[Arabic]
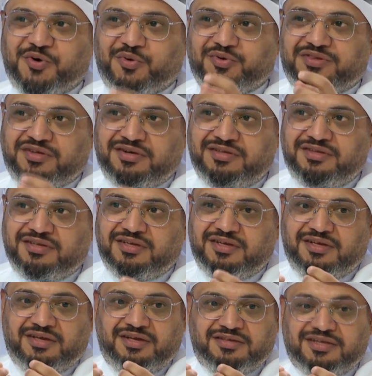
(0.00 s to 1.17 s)
وترد
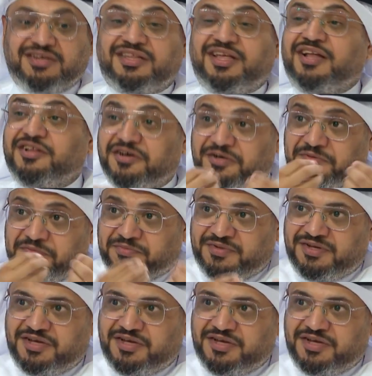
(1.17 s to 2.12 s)
تردها لهم